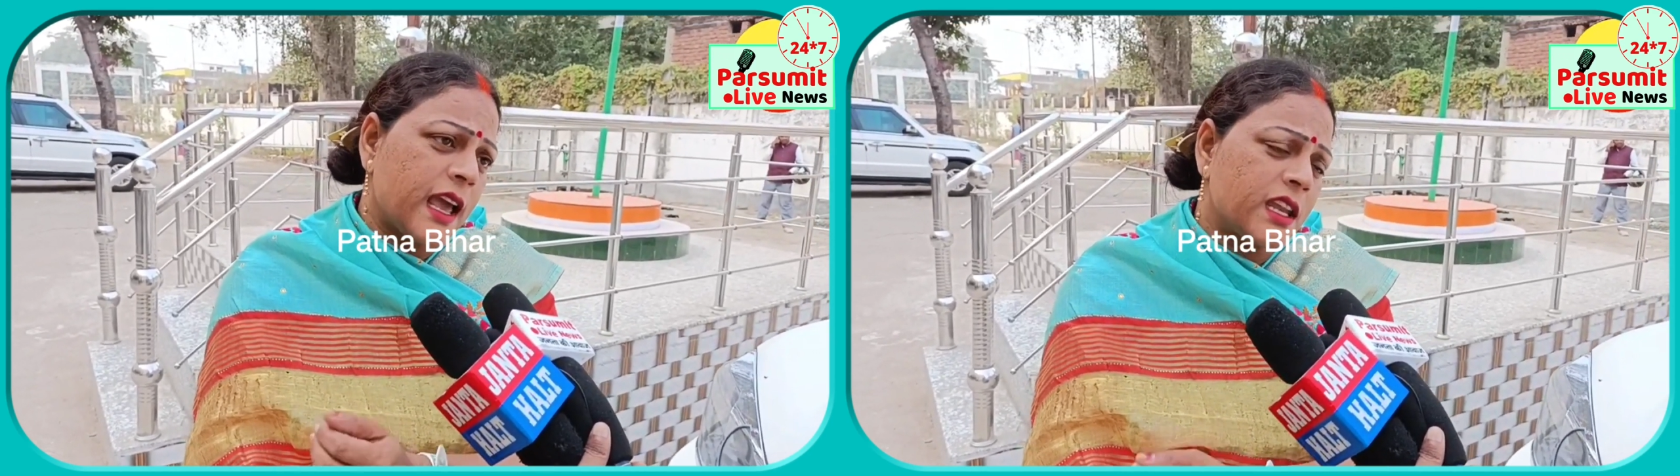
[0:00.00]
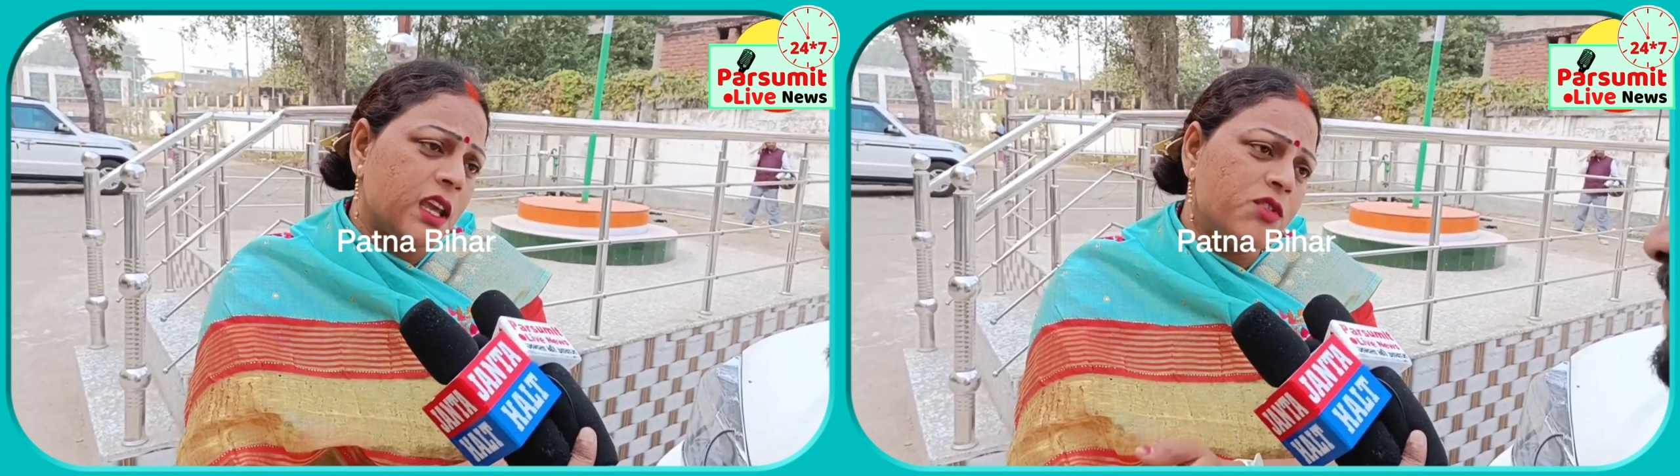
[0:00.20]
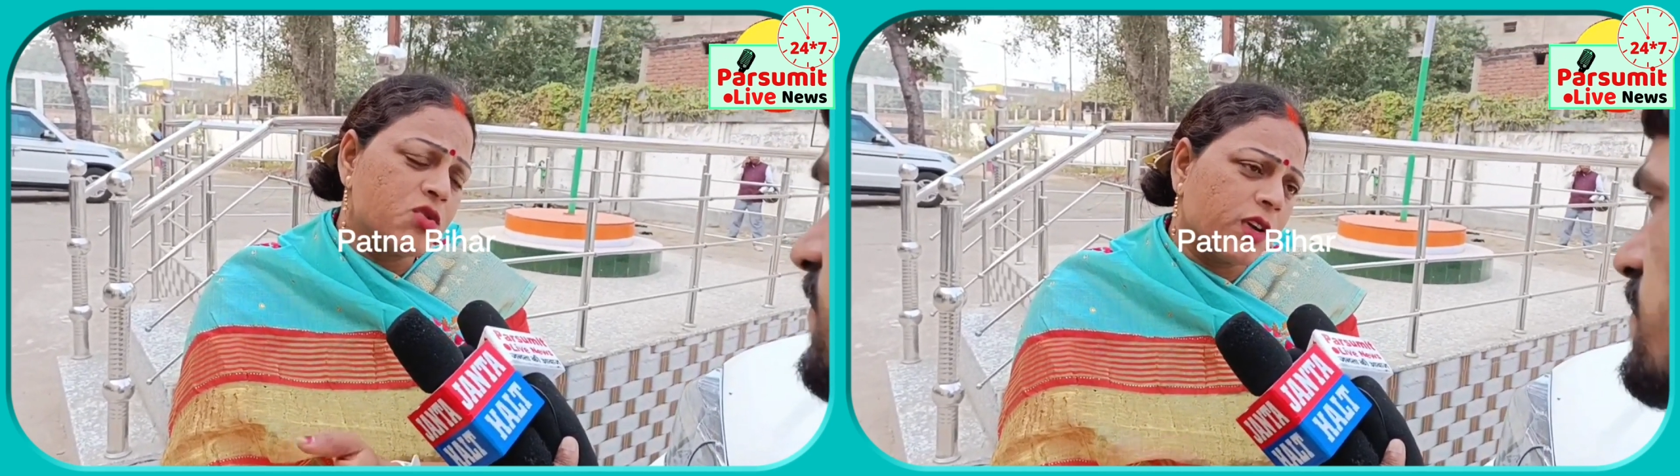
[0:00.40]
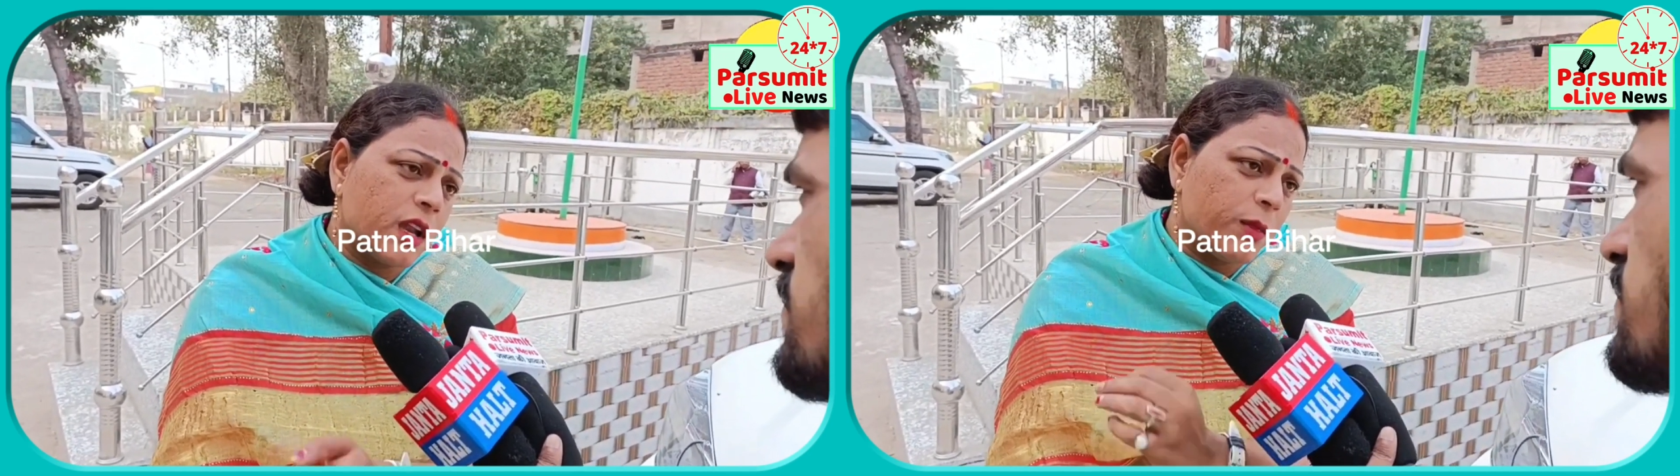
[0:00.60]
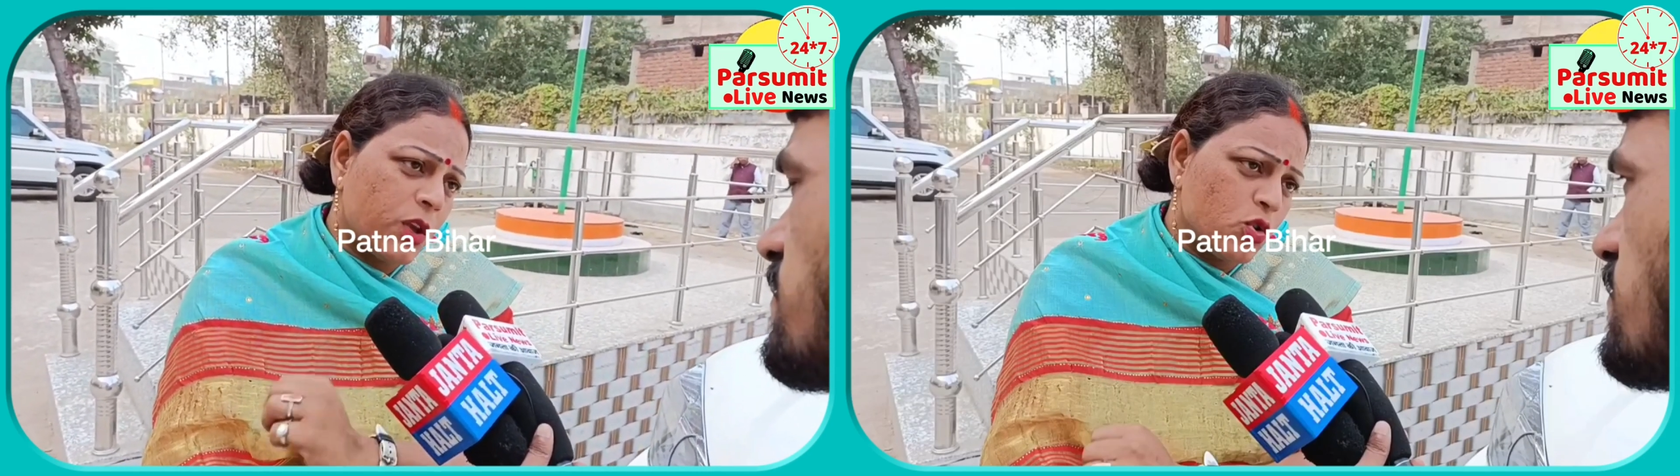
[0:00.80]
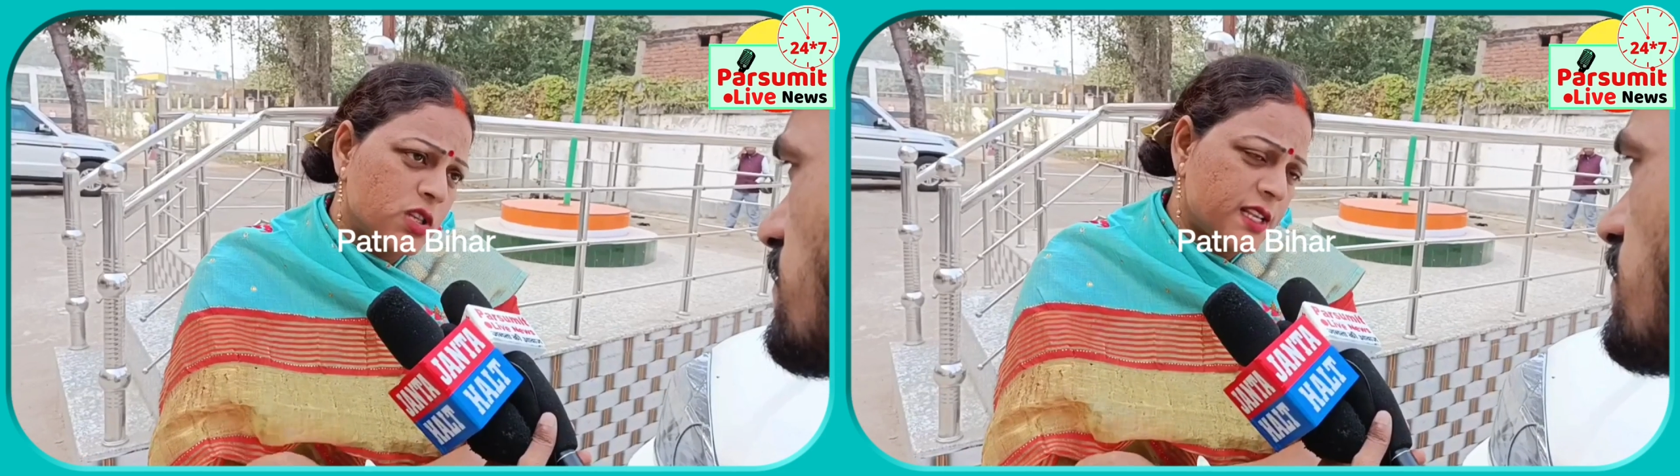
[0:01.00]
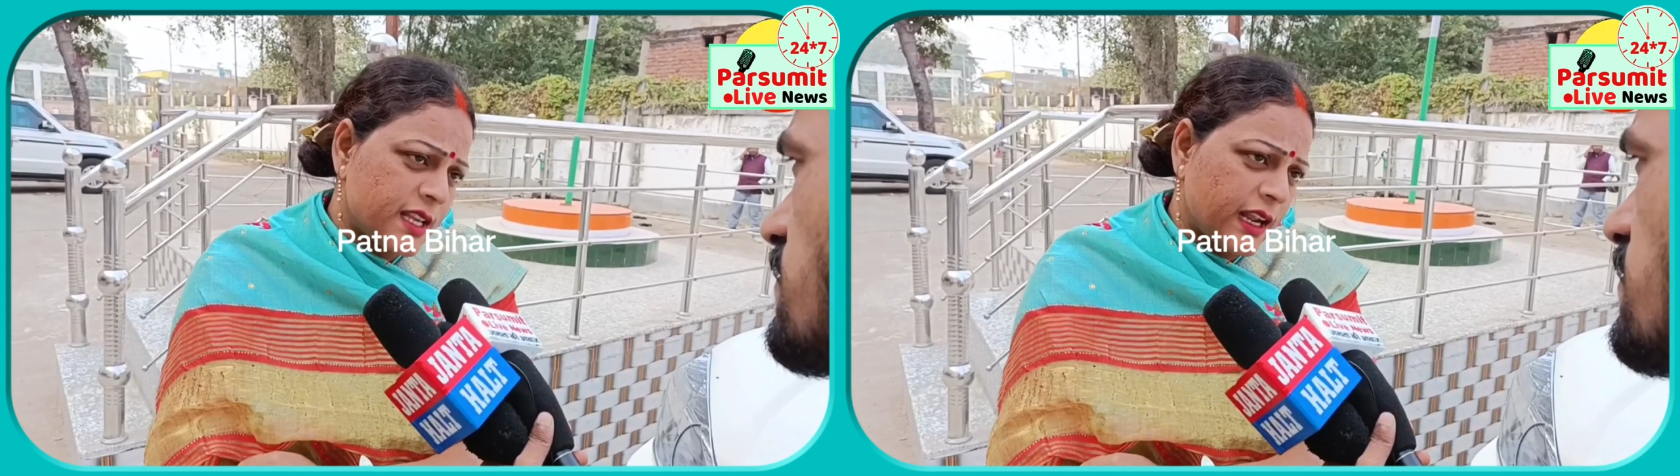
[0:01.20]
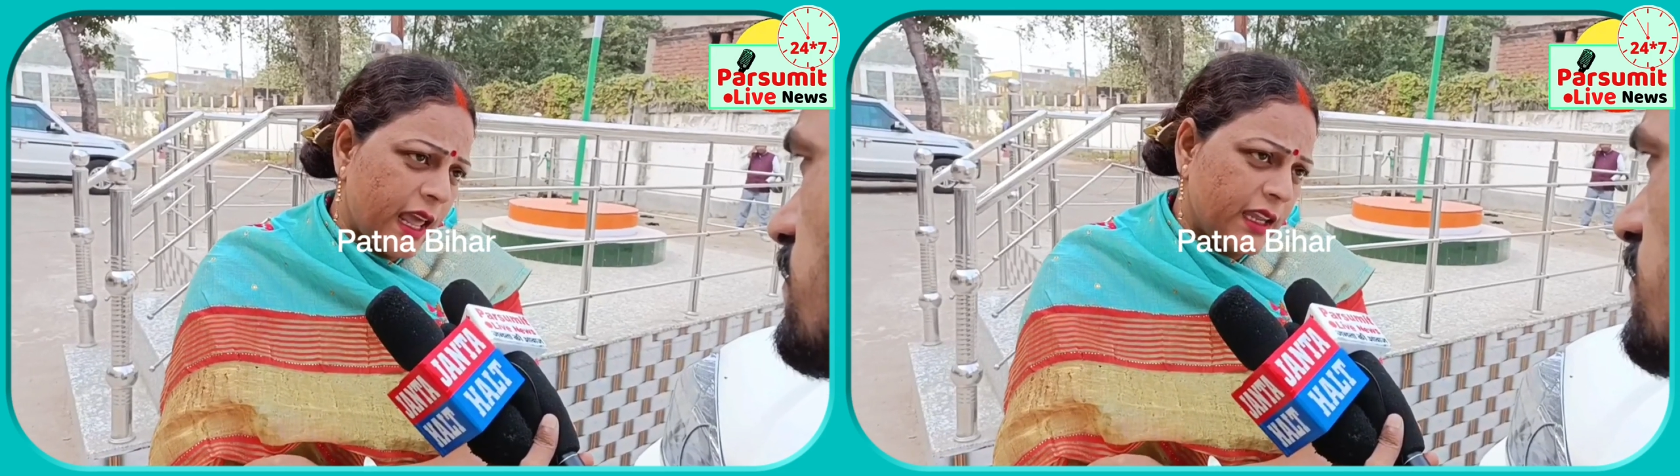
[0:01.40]
सरकार की हैं विश्वकर्मा योजना
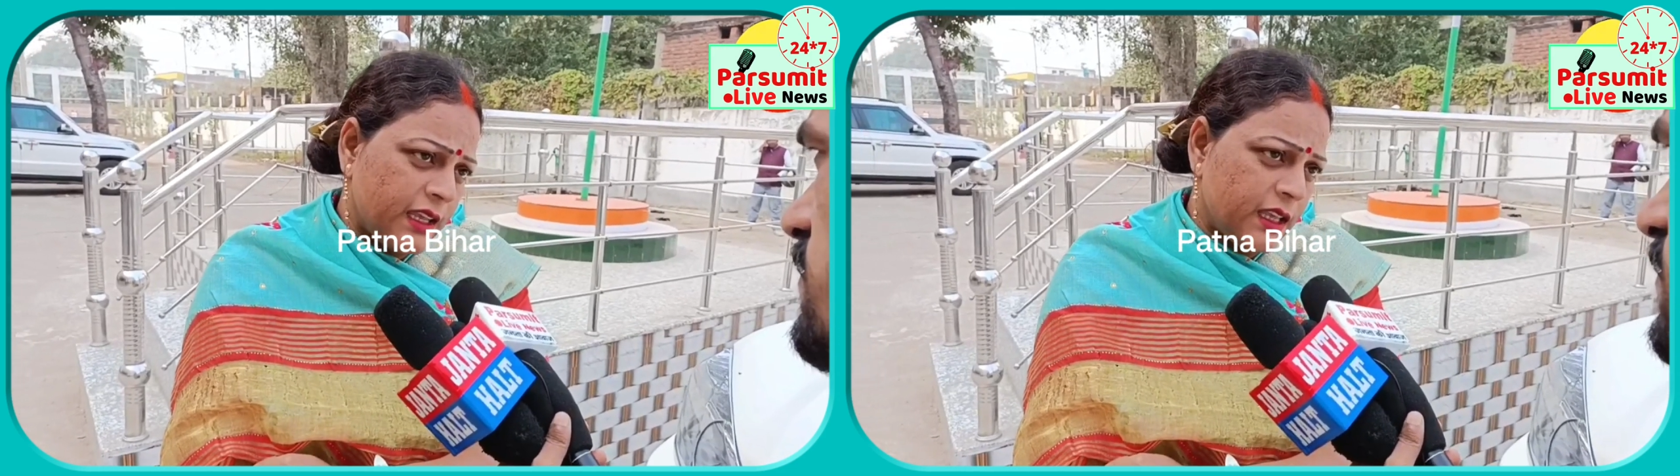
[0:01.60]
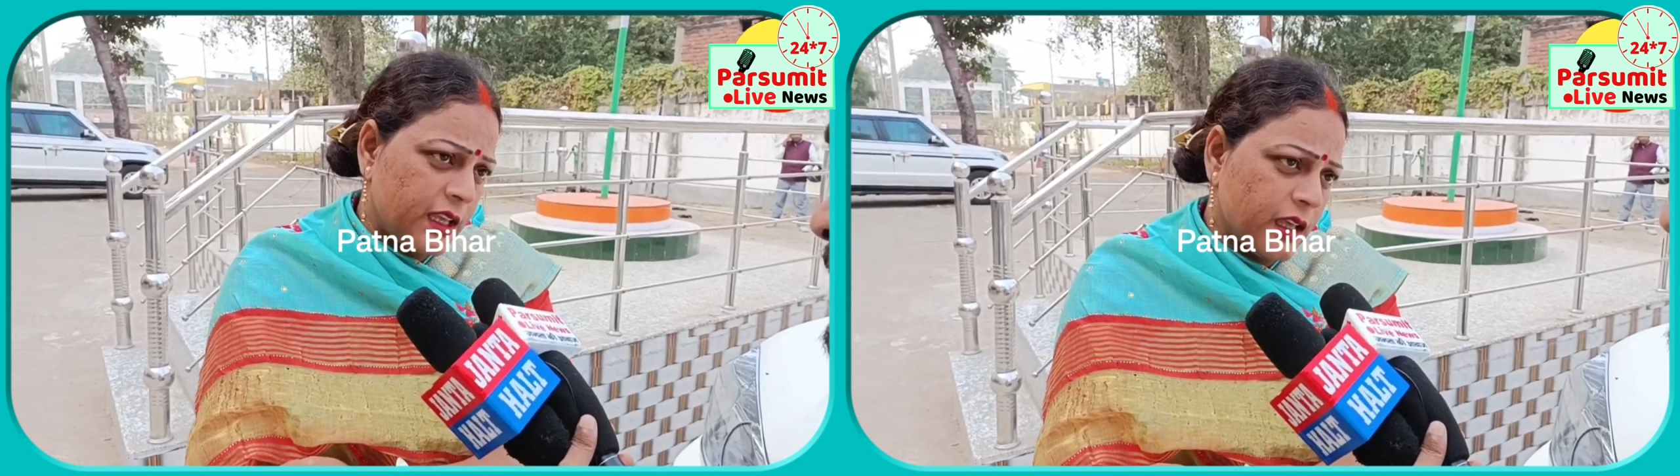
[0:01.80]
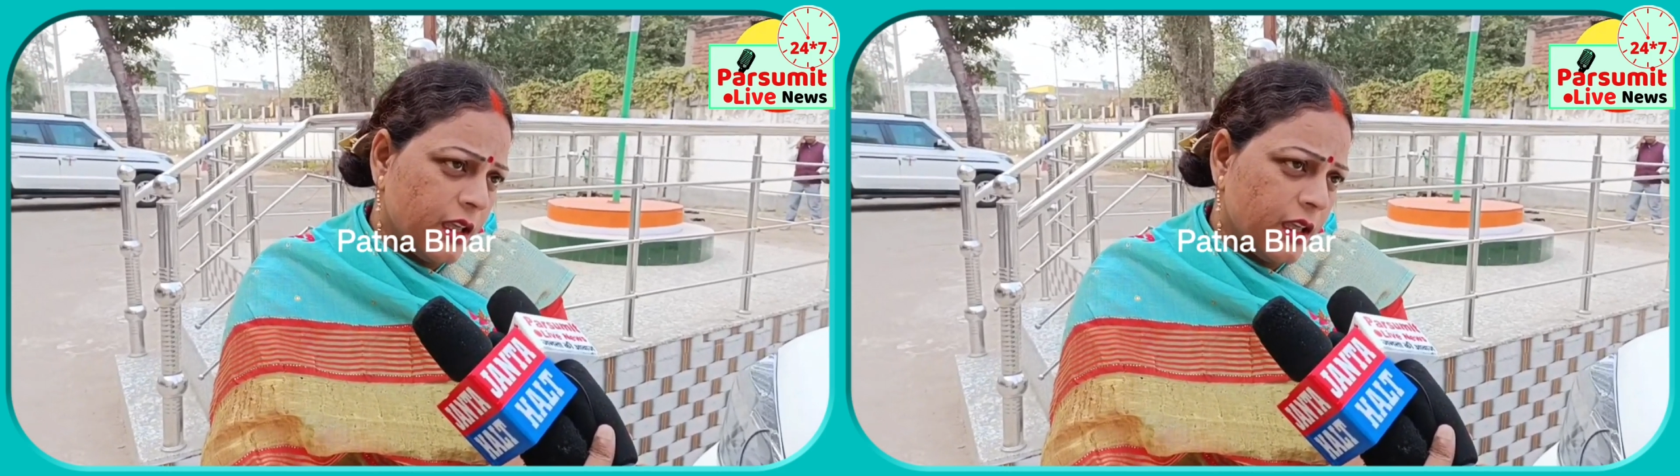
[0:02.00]
सरकार ही की